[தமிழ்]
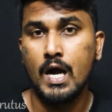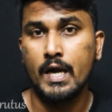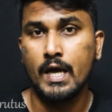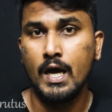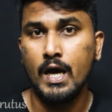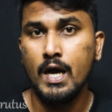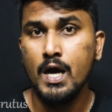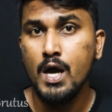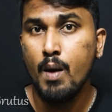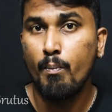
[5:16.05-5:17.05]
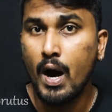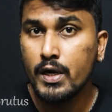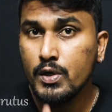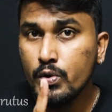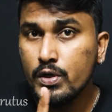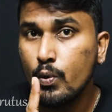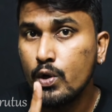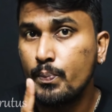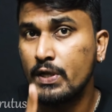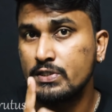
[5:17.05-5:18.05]
ஆனால் மனுவுக்கு
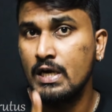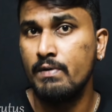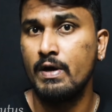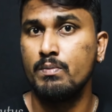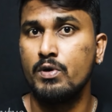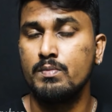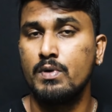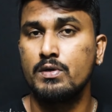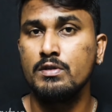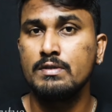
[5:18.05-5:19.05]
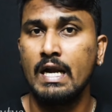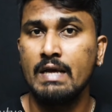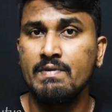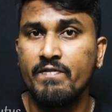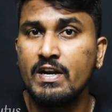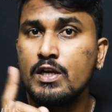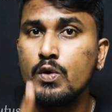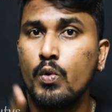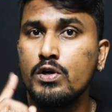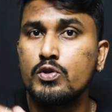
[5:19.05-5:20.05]
ஒரு பிரச்சனைன்னு வரும்போது மட்டும் தலைவன்
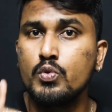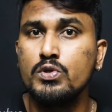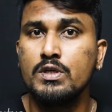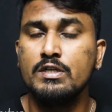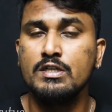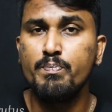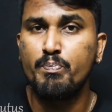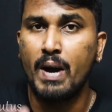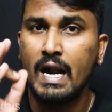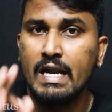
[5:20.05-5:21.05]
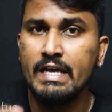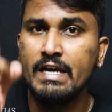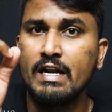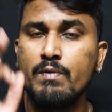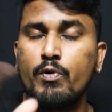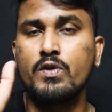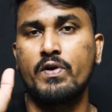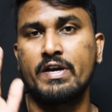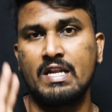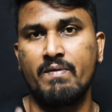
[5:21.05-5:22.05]
வெட்டு ஒன்று துண்டு ரெண்டுன்னு பளீர்னு போட்டு
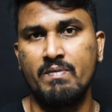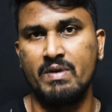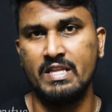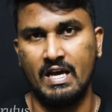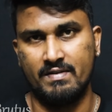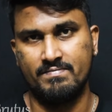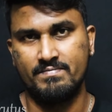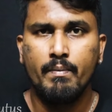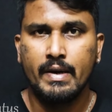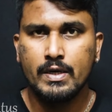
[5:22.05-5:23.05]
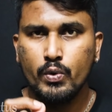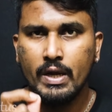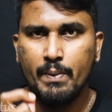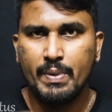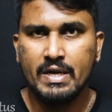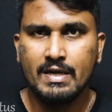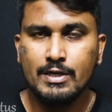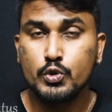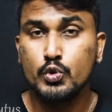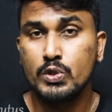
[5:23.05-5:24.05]
உடைக்கிறாப்புல பதில மனுவில்
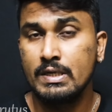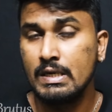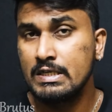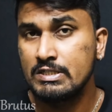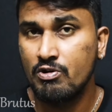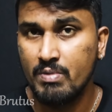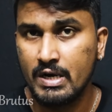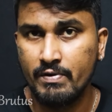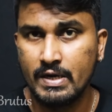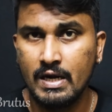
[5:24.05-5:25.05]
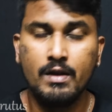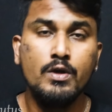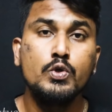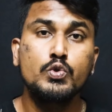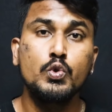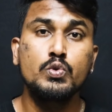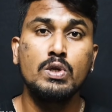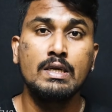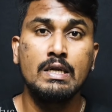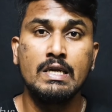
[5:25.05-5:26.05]
பெண்கள் சூத்திரர்களுக்கு சமமானவர்கள்
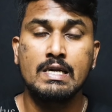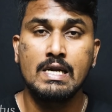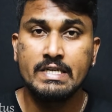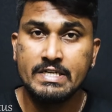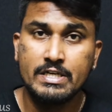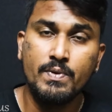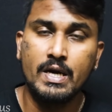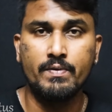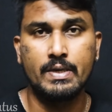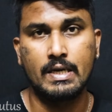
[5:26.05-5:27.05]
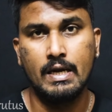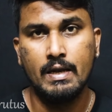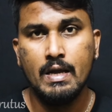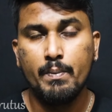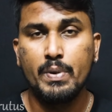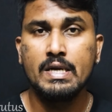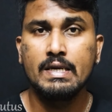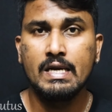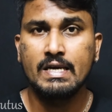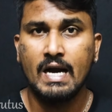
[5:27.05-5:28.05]
சூத்திரர்கள் என்றால் இழிவானவர்கள்
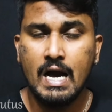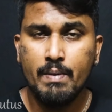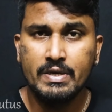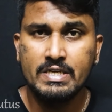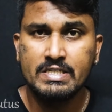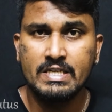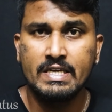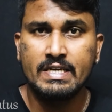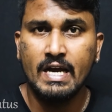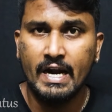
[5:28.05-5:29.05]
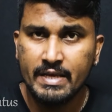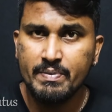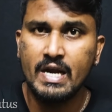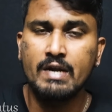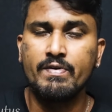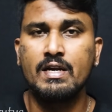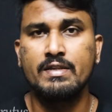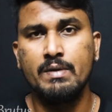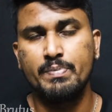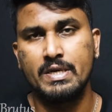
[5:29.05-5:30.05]
பெண்கள் காம இச்சைக்கு
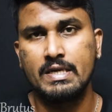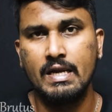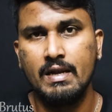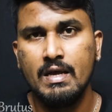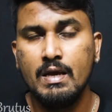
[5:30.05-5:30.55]
அடிமையானவர்கள் தான் பெண்கள்